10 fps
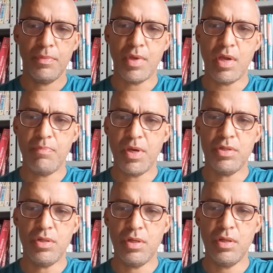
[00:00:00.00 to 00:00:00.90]
Tá aí
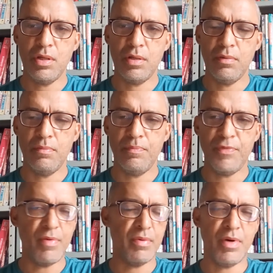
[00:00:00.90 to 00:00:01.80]
peste negra,
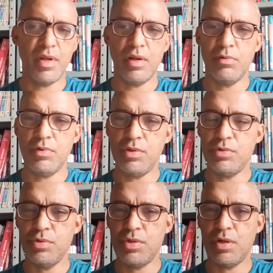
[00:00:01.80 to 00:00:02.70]
febre amarela do início
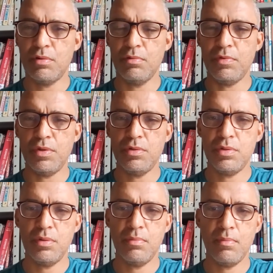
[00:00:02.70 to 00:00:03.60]
do século XX.